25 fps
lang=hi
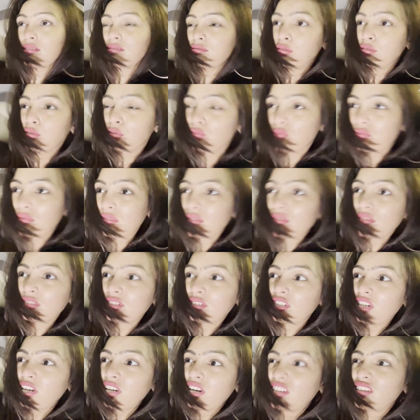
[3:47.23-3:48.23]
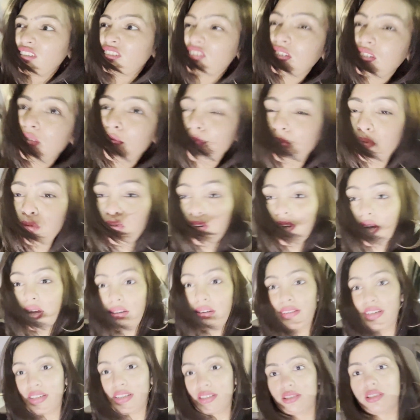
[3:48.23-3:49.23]
वो ट्रेन से भूल
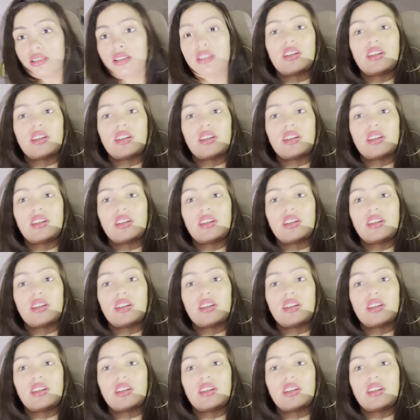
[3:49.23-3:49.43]
गए वहीं से